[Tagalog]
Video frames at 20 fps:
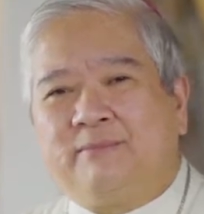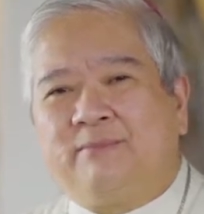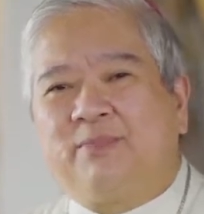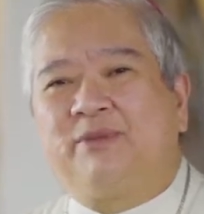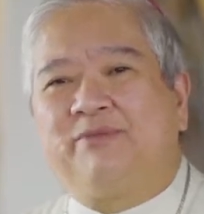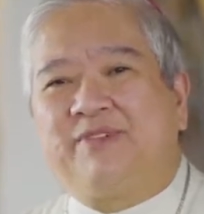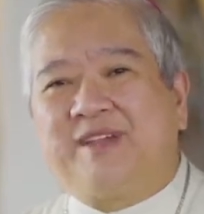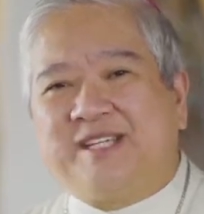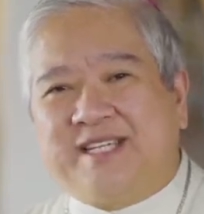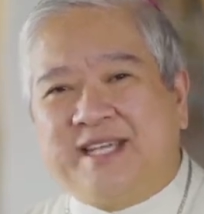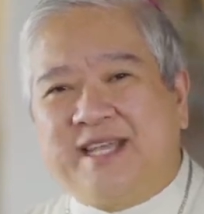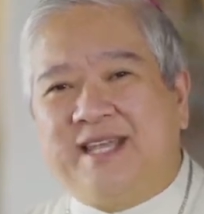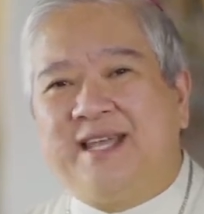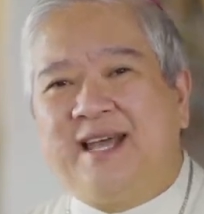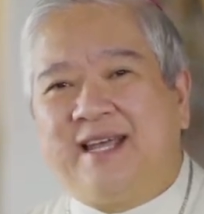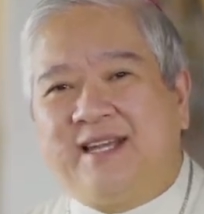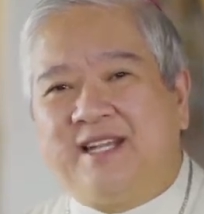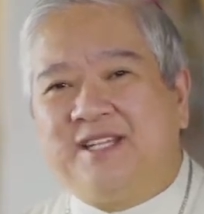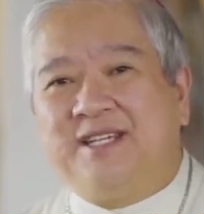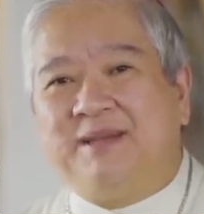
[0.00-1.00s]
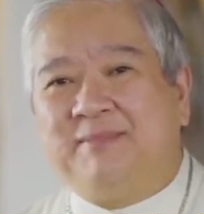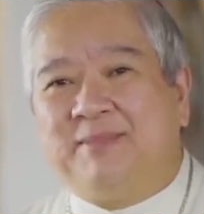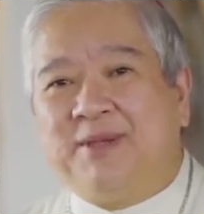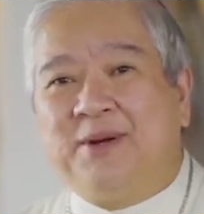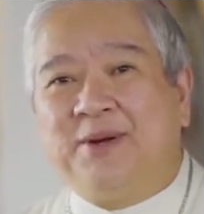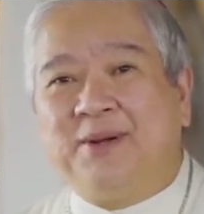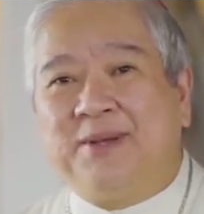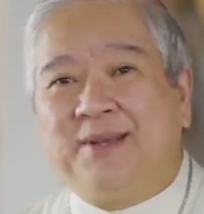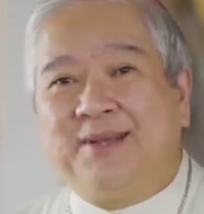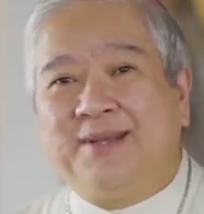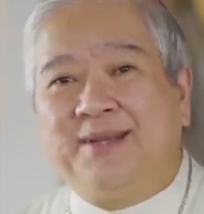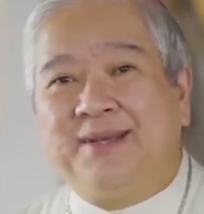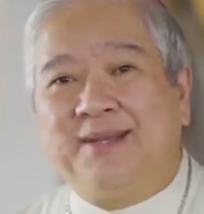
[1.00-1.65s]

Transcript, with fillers: propesiya ni Simeon